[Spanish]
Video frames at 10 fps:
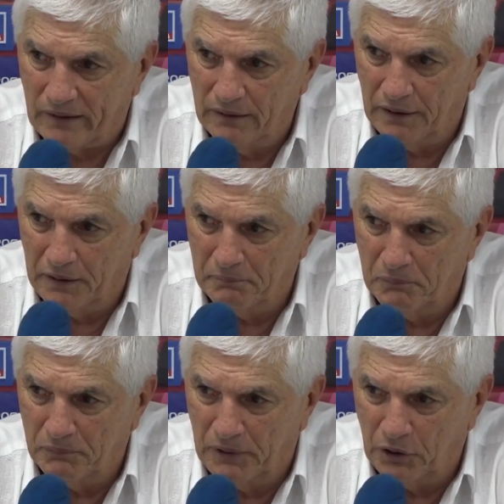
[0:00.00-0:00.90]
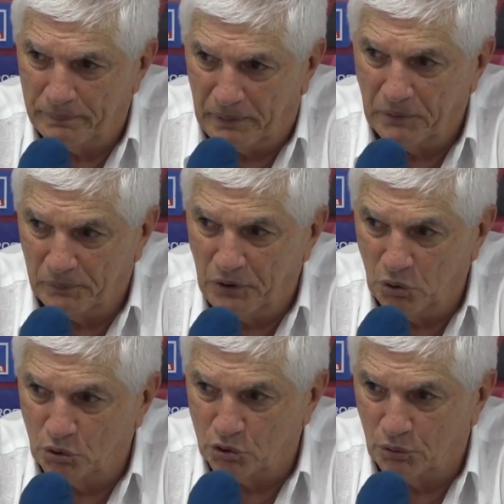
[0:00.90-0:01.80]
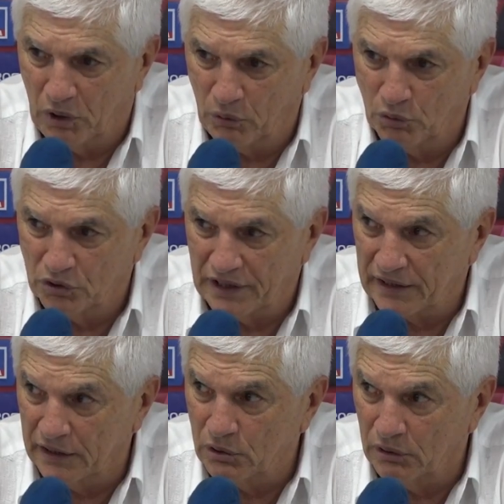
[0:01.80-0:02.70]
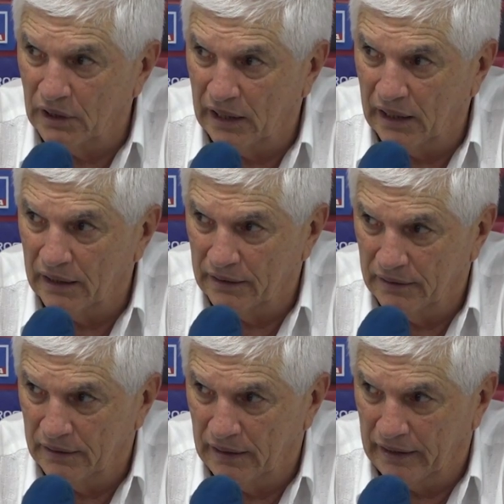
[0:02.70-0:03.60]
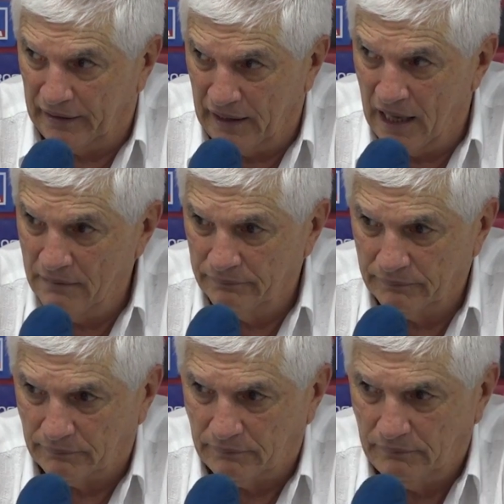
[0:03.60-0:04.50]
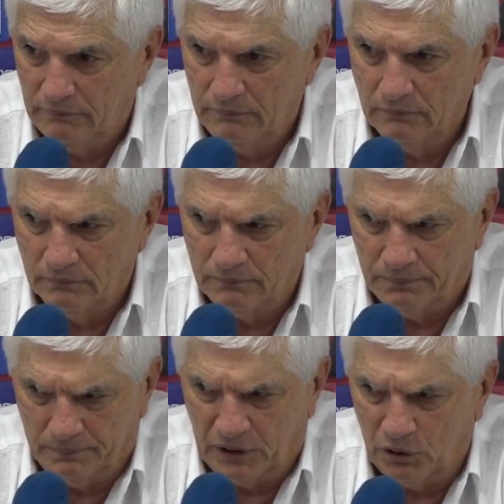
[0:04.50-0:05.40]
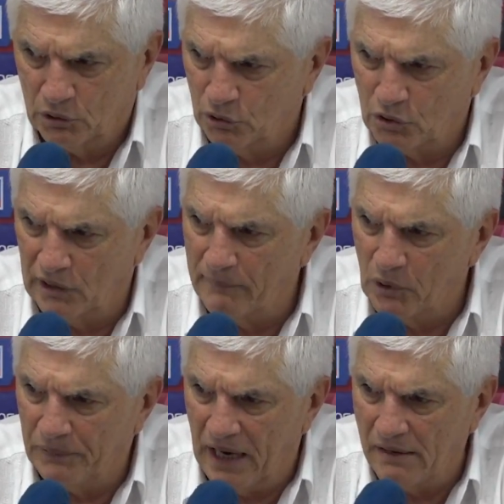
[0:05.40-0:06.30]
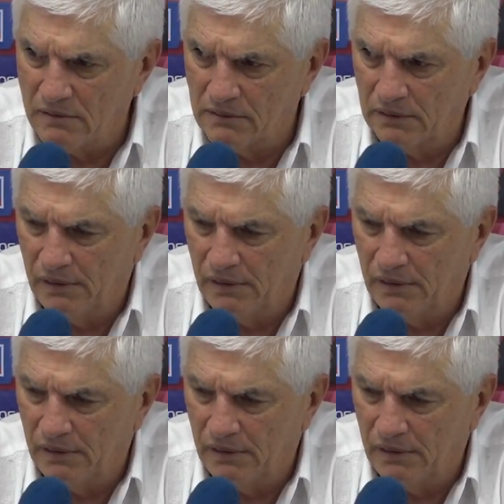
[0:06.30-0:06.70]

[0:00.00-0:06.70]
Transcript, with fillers: eh, en los primeros minutos hubo algunos arrestos de la, de la equidad, pero los controlamos bien